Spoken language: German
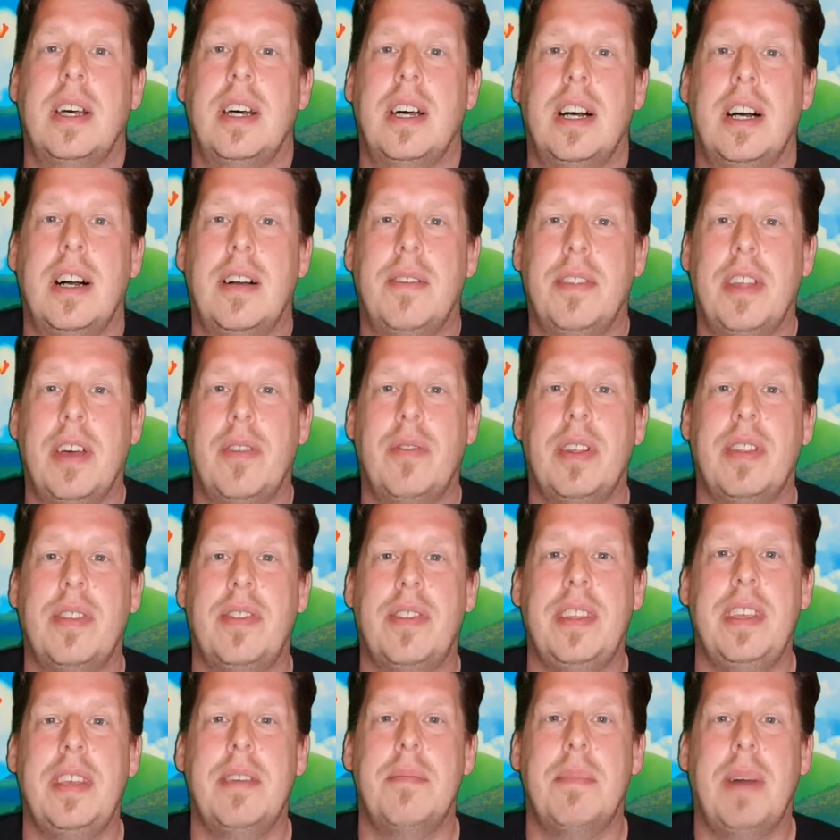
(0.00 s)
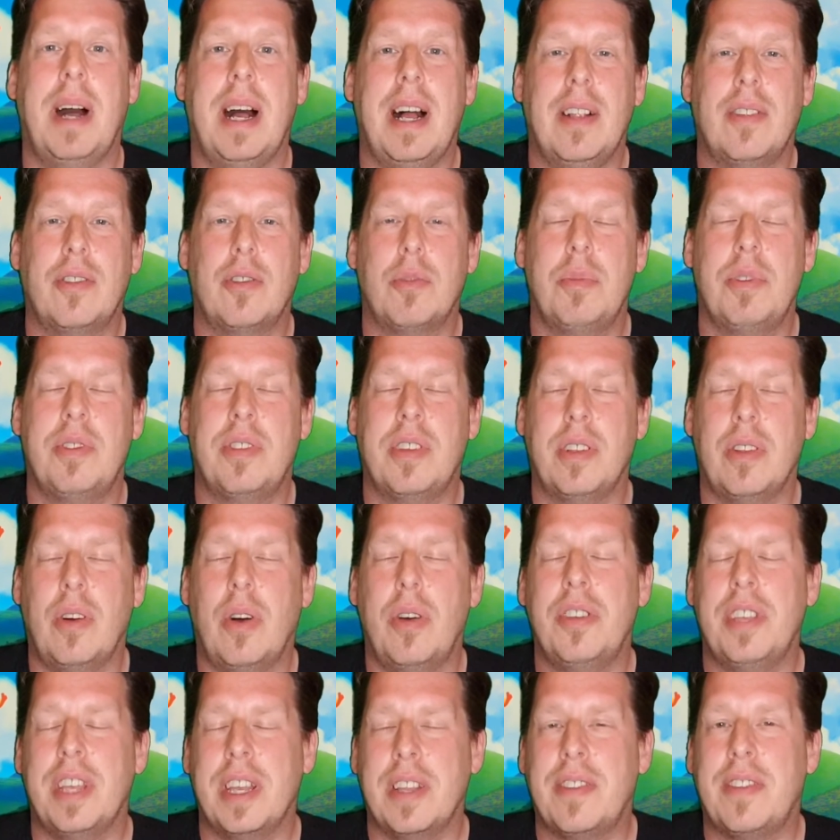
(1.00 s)
Ähm, da wird sie mal so ein bisschen
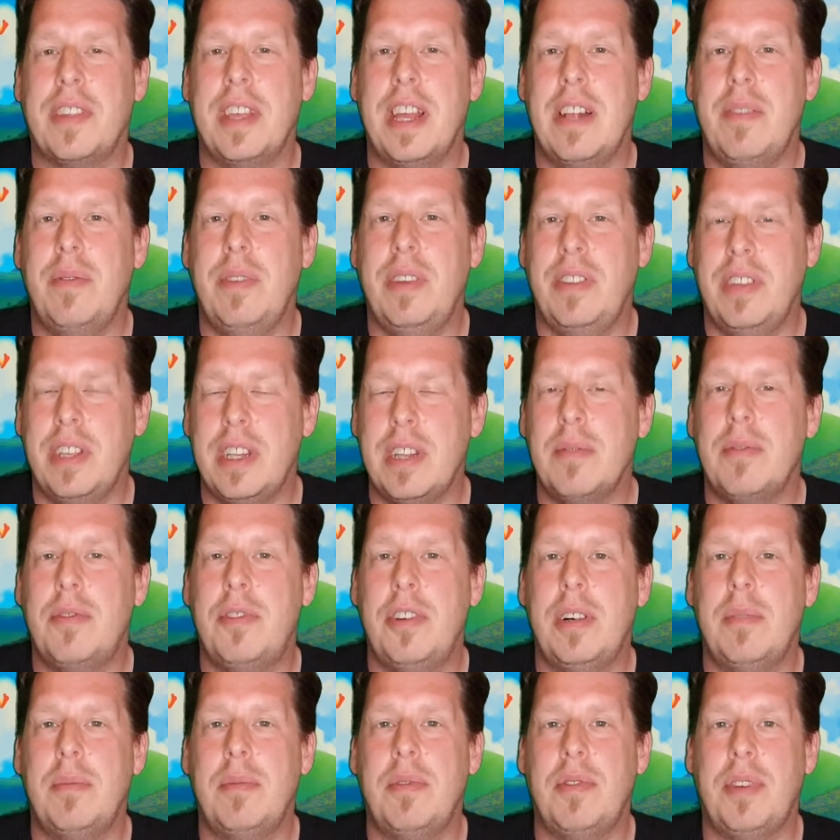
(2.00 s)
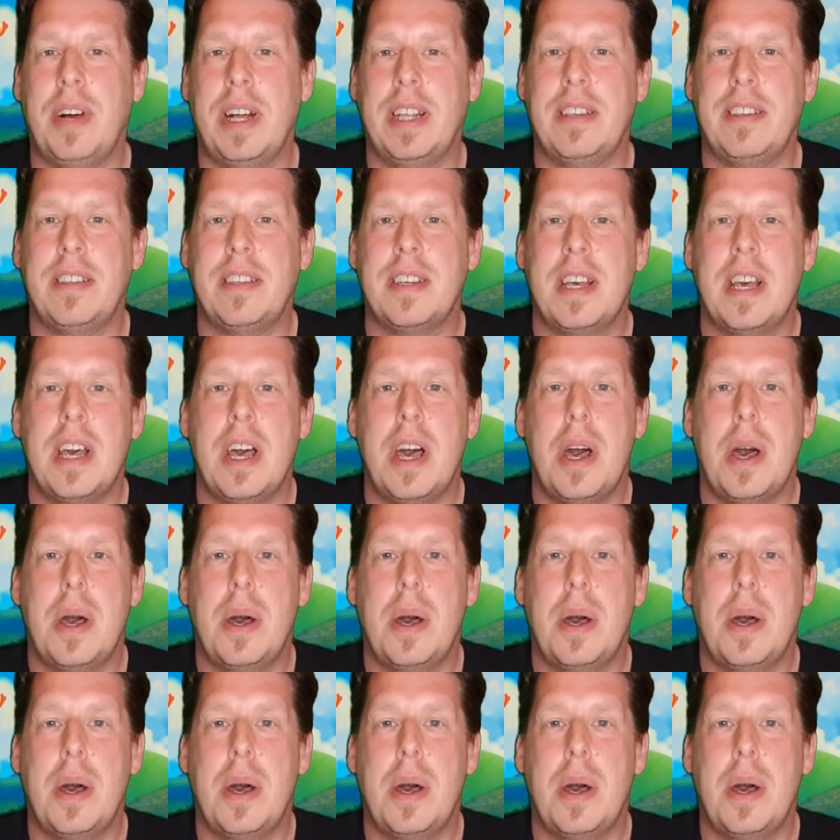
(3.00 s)
euch erzählen, wie sie den Film fand.